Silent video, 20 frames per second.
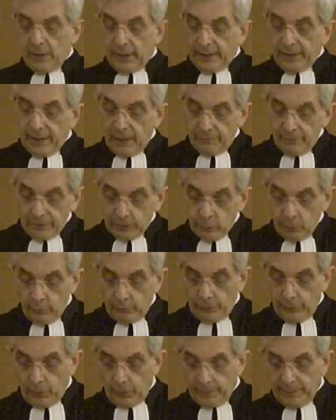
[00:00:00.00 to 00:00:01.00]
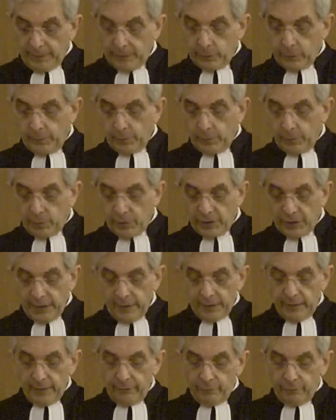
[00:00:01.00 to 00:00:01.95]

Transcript: Il avait donc formé ce projet,